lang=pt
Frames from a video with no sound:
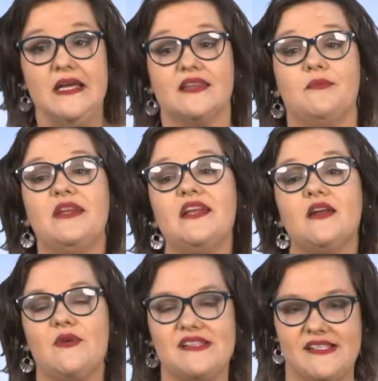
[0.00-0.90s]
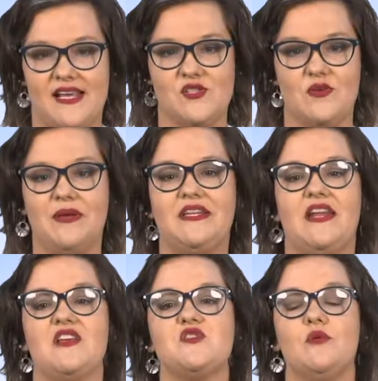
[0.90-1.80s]
Também terão acesso a
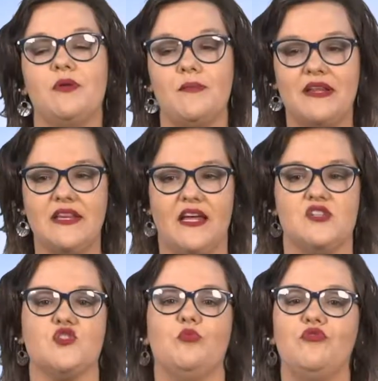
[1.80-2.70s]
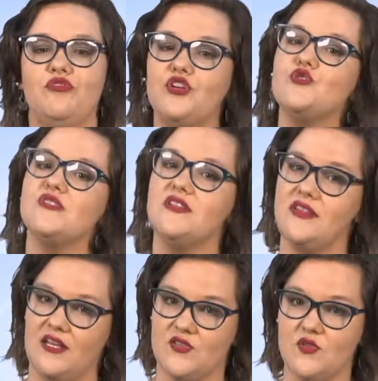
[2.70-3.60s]
materiais complementares, como vídeos e
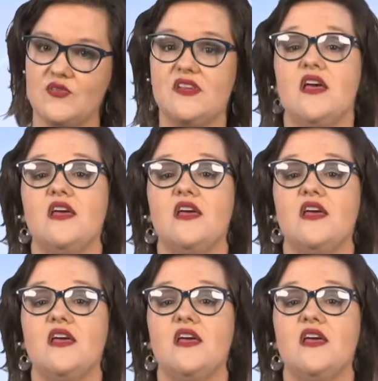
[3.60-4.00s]
textos,